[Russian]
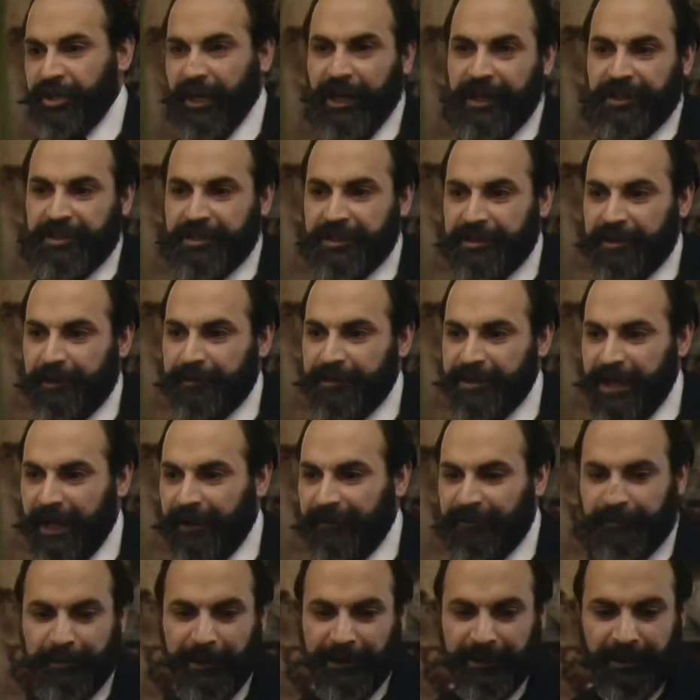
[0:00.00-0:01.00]
Спрятать
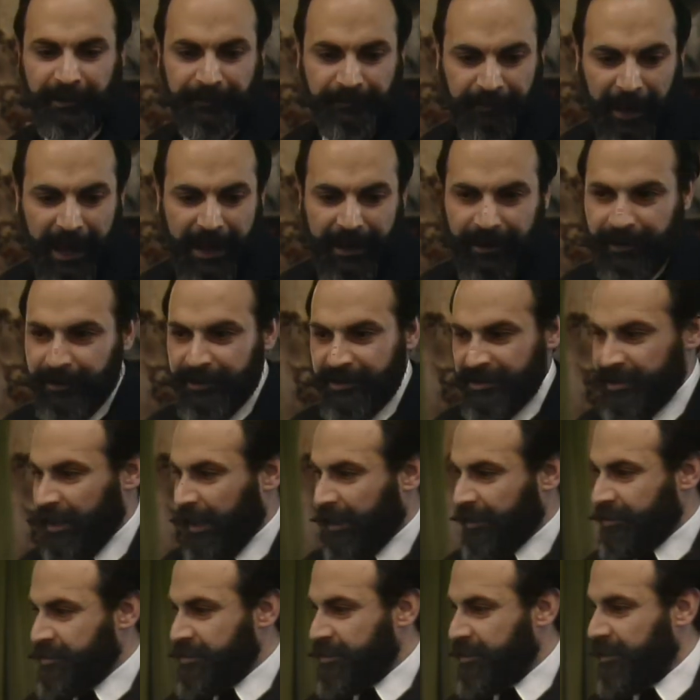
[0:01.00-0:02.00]
вещь лучше всего,
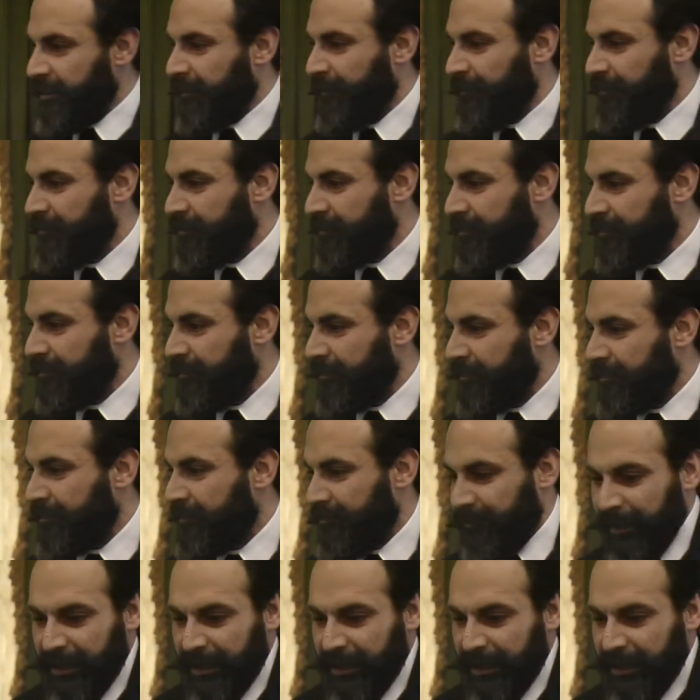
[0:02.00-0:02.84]
оставив ее на виду.